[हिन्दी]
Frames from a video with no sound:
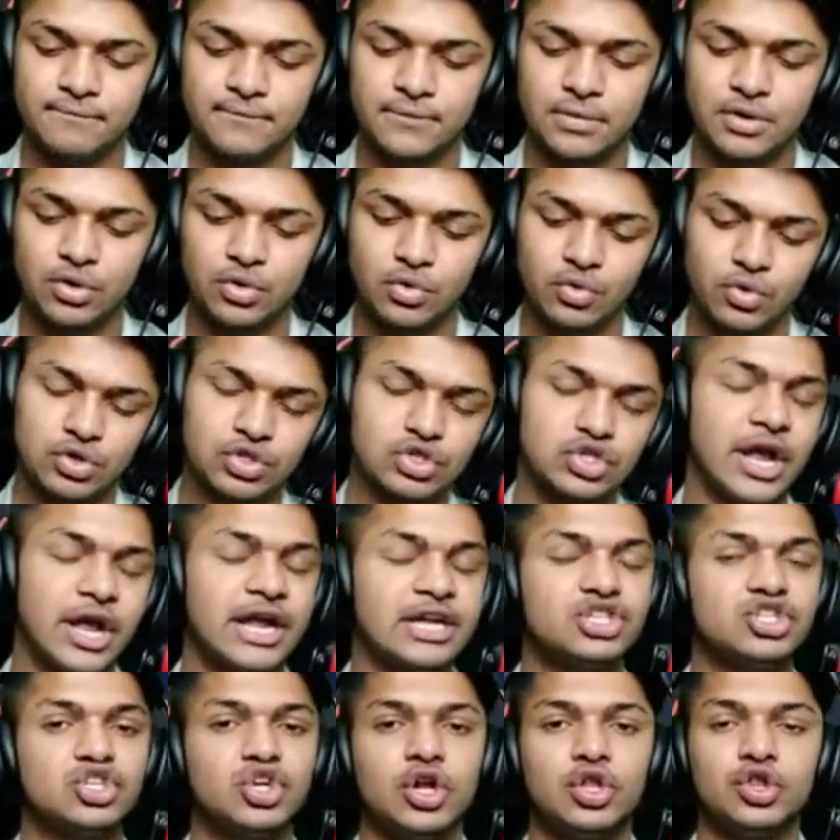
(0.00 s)
कुछ
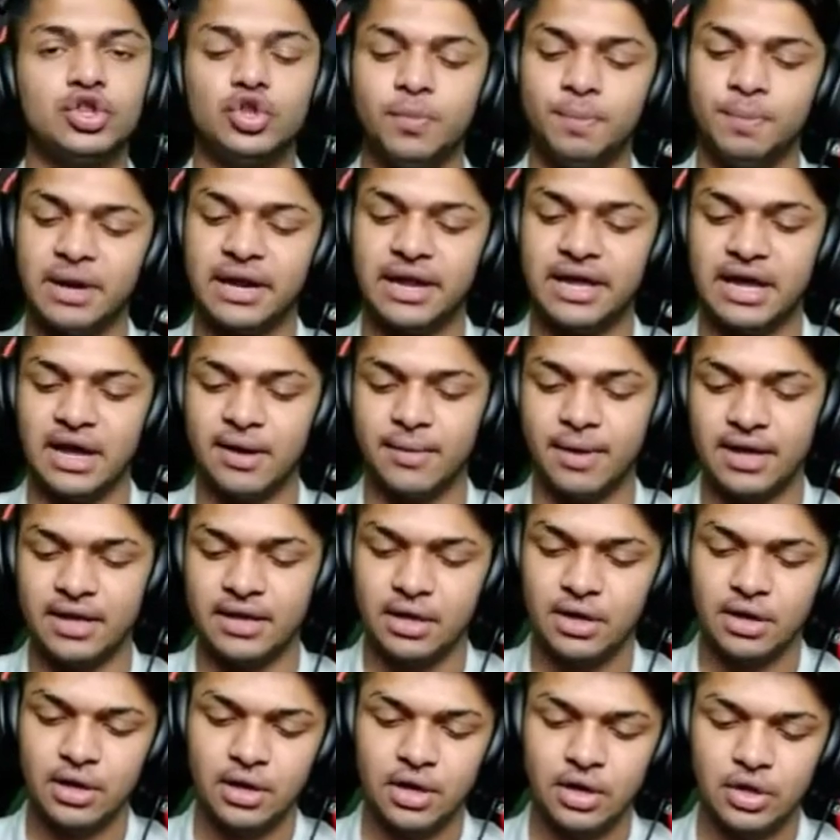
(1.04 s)
हेडशॉट तो पड़ेगा भाई
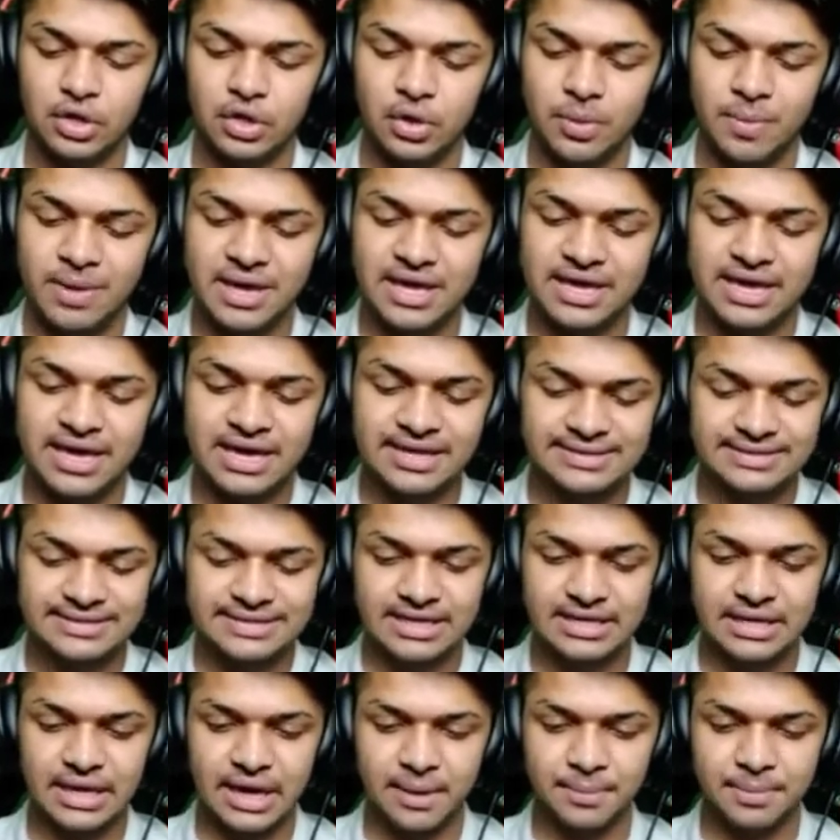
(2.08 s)
तो मैं ये
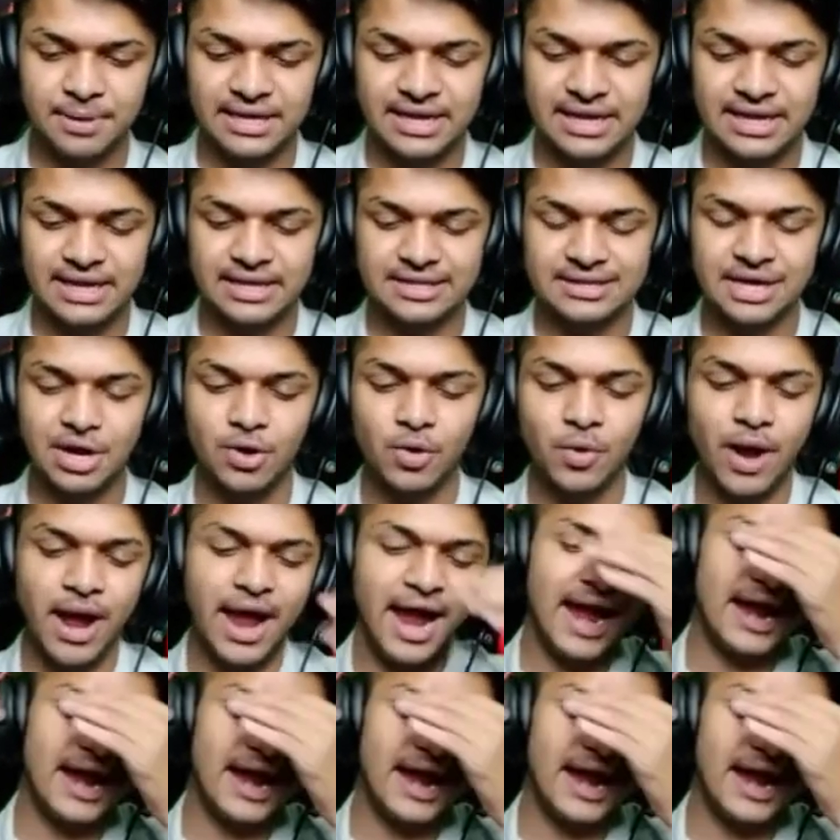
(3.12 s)
स्किन अभी ले लेता हूं